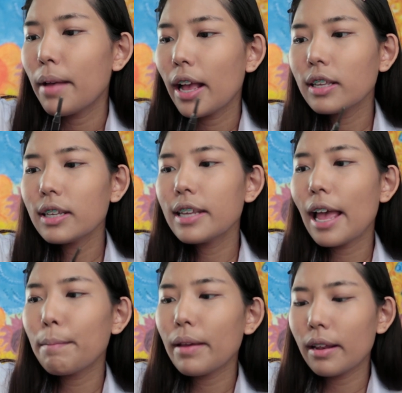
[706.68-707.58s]
มาก็จะ
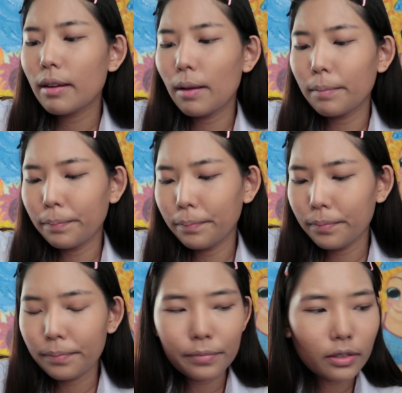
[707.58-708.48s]
ใช้เป็นแบบ
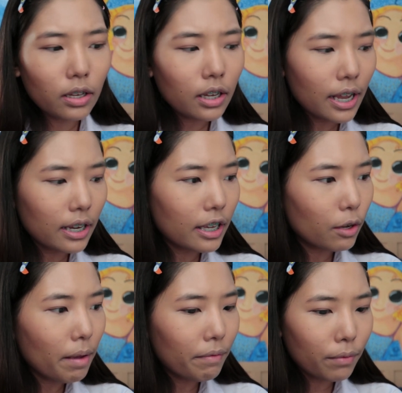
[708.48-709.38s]
ที่เขียน
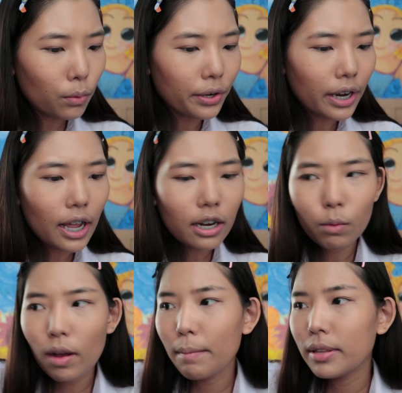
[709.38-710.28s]
คิ้วแบบฝุ่นนะคะห
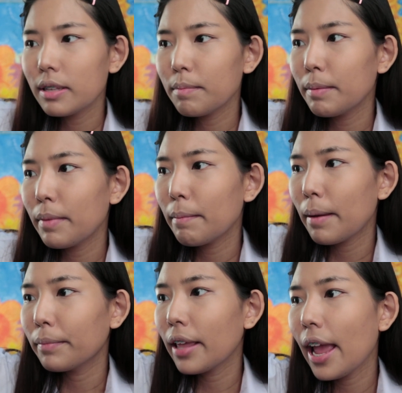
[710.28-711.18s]
รือว่ามันจะมีเป็น
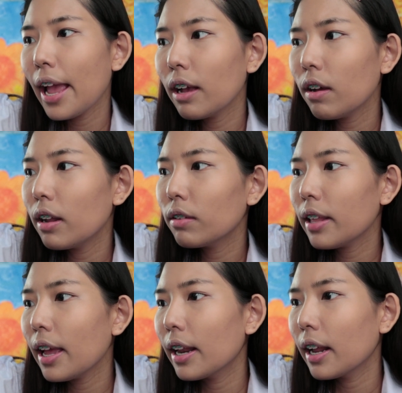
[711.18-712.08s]
แบบแท่งก็แล้ว
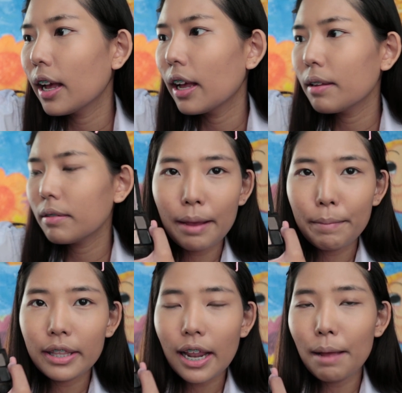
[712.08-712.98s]
แต่นะคะใช้
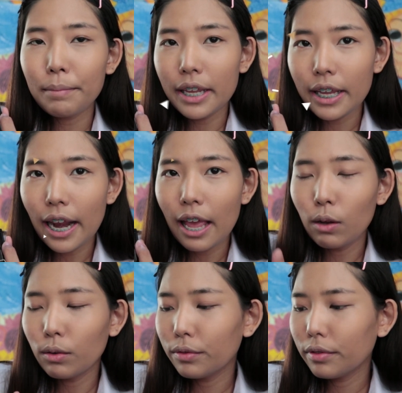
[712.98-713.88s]
เป็นตลับนี้อีกแล้
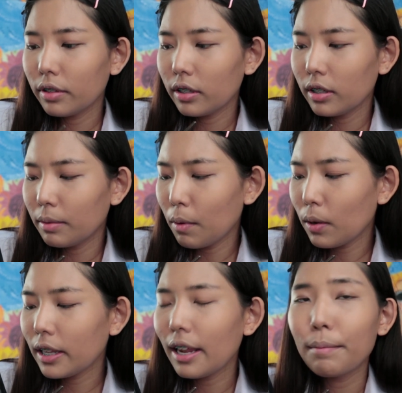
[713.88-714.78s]
วเพ
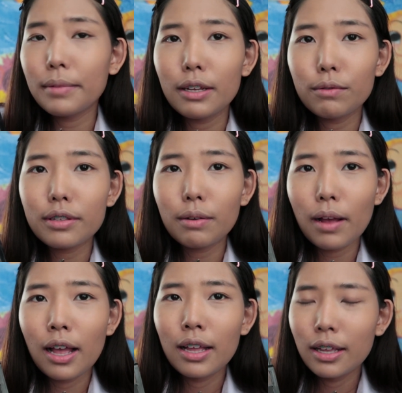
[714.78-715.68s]
ราะว่าตลับนี้รู้สึก
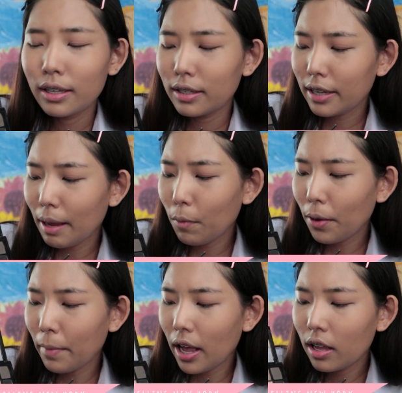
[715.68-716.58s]
ว่าใช้
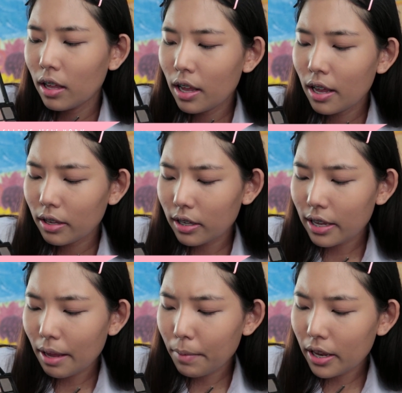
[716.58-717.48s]
บ่อยมากจะ
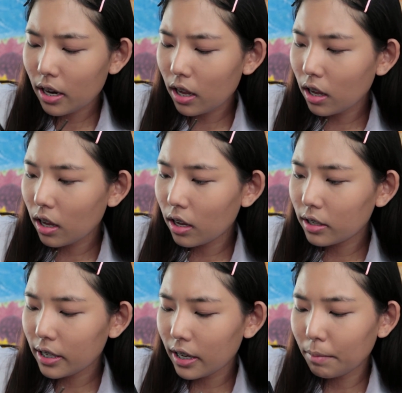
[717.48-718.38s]
ใช้เป็น
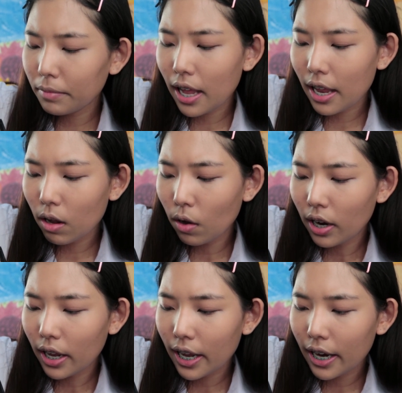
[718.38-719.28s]
สีน้ำตาลอ่อ
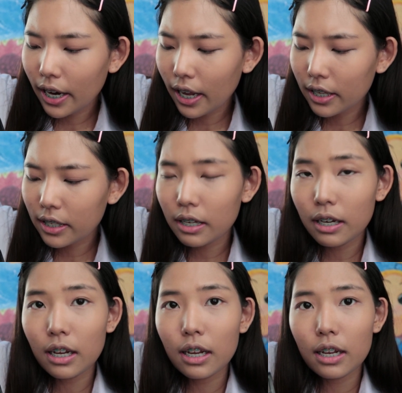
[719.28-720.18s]
นแล้วกันนะคะสี
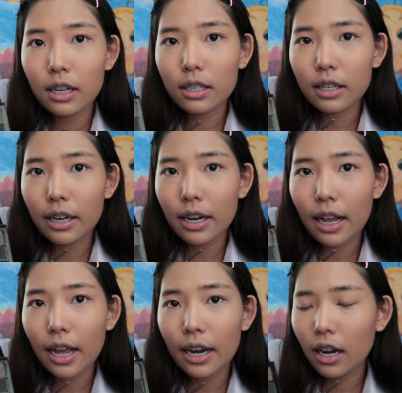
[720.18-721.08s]
นี้
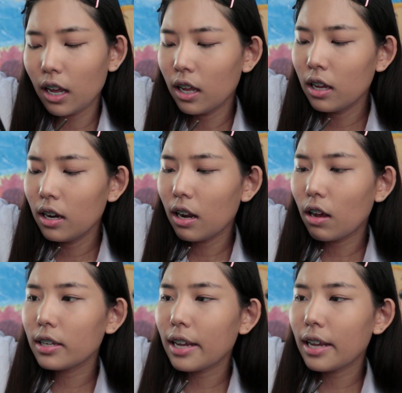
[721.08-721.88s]
แล้วกันเนาะแล้วก็